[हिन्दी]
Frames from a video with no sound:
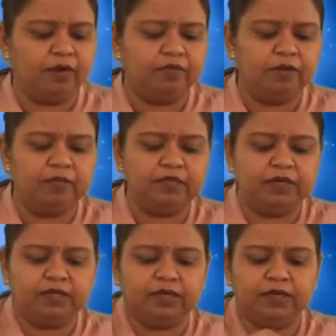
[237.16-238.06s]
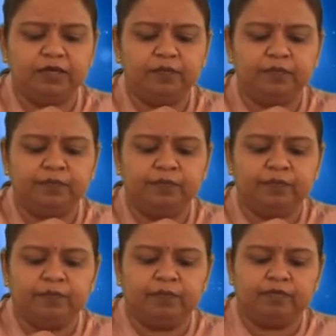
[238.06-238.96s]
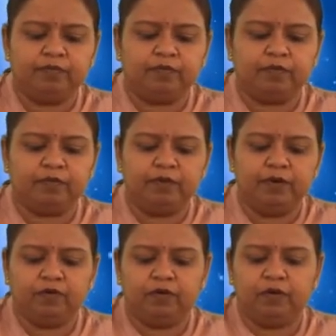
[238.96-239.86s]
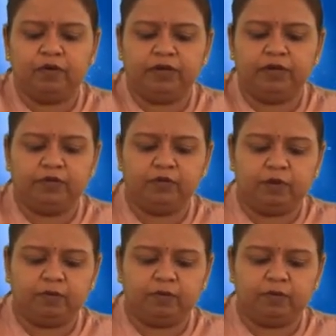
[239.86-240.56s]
आराम से मिल जाता है इसमें बिल्कुल भी और ये जो